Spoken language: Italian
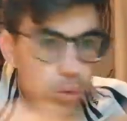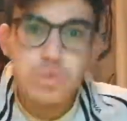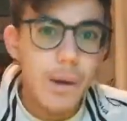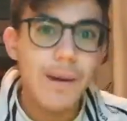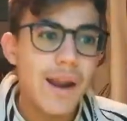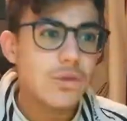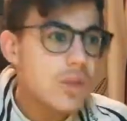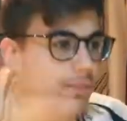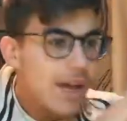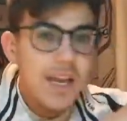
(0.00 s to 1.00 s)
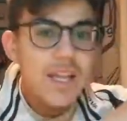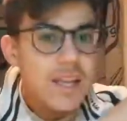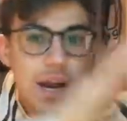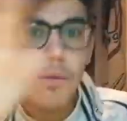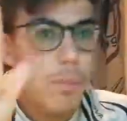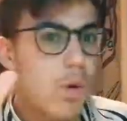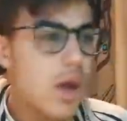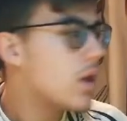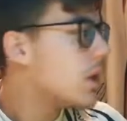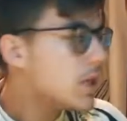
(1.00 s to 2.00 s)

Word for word: tutto parato. Se magari gli tiravo pure,